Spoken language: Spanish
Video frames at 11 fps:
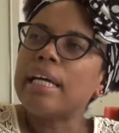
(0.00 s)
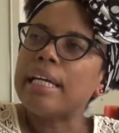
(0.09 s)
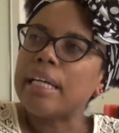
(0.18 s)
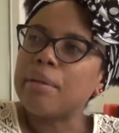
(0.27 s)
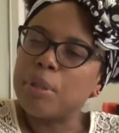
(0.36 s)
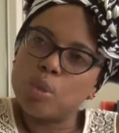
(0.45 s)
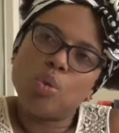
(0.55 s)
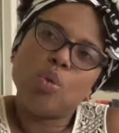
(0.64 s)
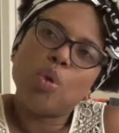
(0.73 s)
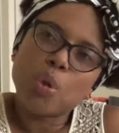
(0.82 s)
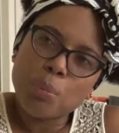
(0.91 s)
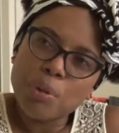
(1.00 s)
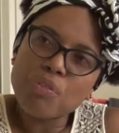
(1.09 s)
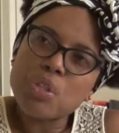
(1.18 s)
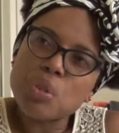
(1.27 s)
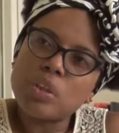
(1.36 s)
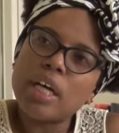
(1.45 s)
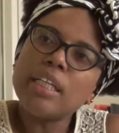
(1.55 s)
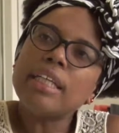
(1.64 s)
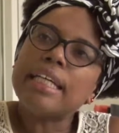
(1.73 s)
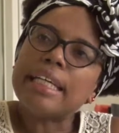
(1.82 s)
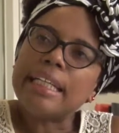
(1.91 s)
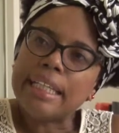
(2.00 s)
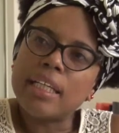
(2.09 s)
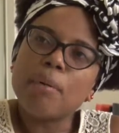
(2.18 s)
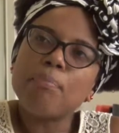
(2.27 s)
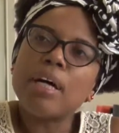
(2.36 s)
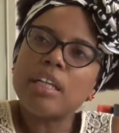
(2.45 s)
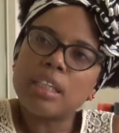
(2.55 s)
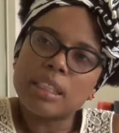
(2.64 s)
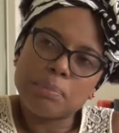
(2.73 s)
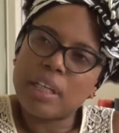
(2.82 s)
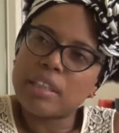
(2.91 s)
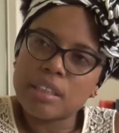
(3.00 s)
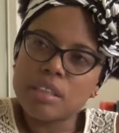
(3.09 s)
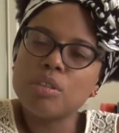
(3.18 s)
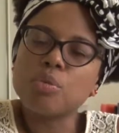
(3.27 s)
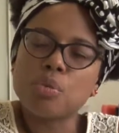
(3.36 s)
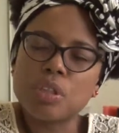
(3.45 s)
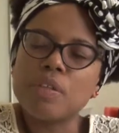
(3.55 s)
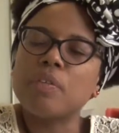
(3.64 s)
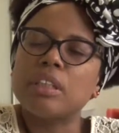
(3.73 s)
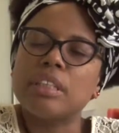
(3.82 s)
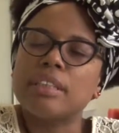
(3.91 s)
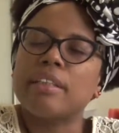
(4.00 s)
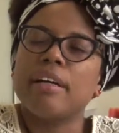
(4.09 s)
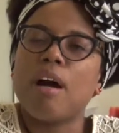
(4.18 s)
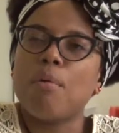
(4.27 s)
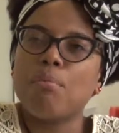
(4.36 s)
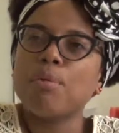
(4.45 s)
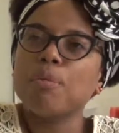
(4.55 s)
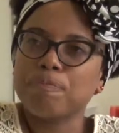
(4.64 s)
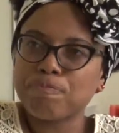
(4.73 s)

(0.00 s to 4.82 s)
eh, metodológico profesional y a la par las prácticas discursivas de este campo.